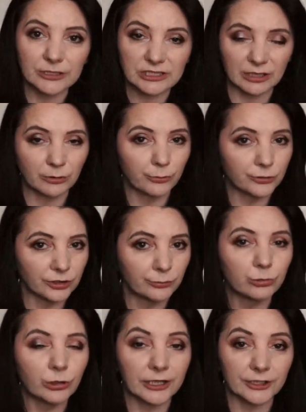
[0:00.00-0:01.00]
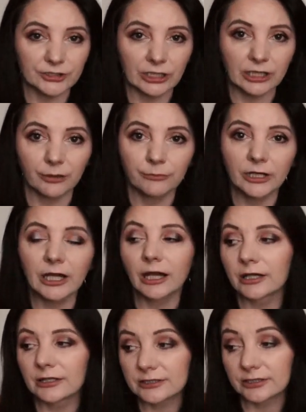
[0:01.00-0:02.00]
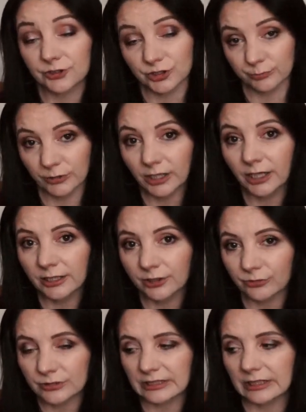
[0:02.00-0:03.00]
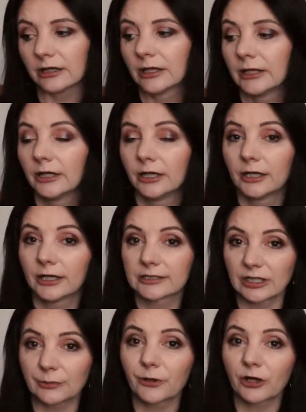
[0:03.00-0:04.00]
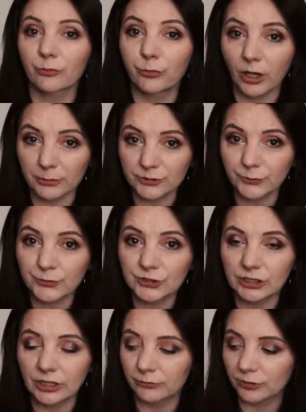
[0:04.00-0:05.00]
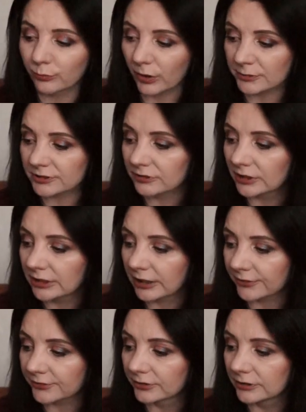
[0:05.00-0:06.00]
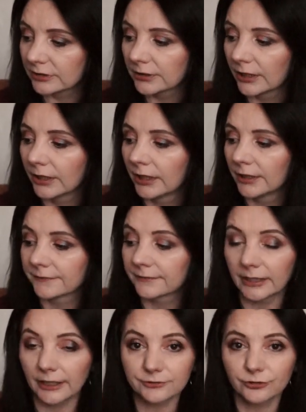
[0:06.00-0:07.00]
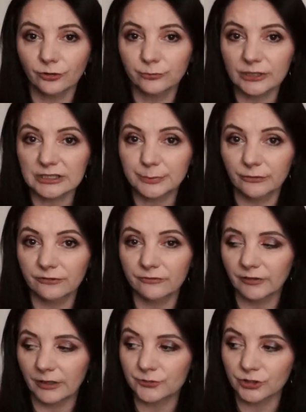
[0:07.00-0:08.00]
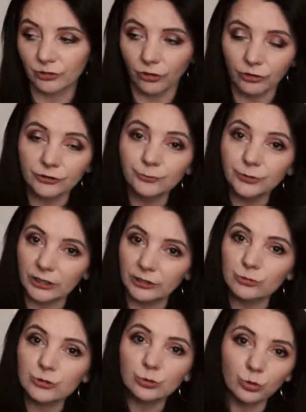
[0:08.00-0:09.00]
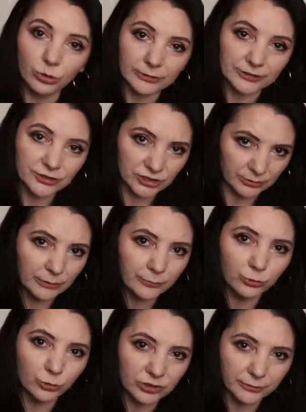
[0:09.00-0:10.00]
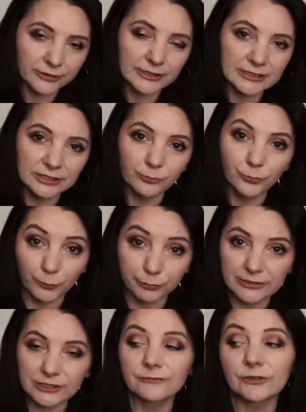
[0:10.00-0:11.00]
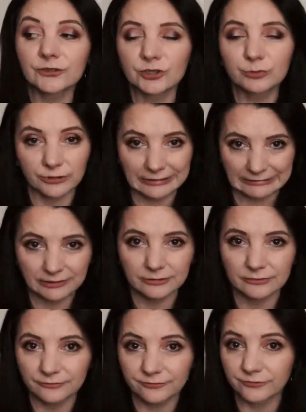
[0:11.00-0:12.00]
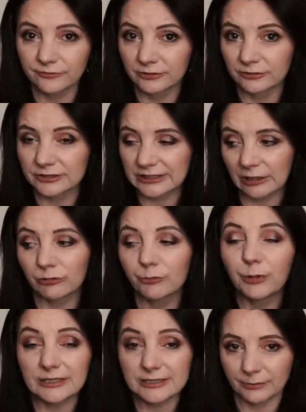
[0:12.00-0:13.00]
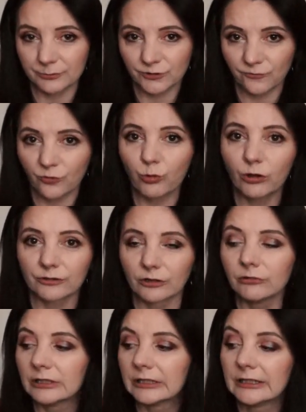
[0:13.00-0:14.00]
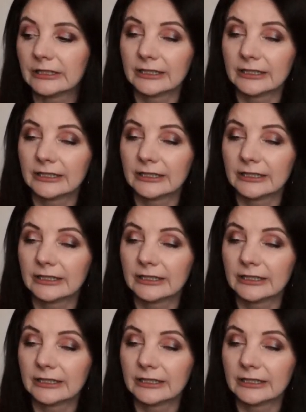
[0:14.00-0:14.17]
balsamu, bo nie była jakaś taka mega gęsta czy mega lejąca. E, zapach bardzo przyjemny, bardzo delikatny. Natomiast powiem Wam, że on bielił skórę. Trzeba było trochę z nim popracować, żeby w cały balsam się wchłonął.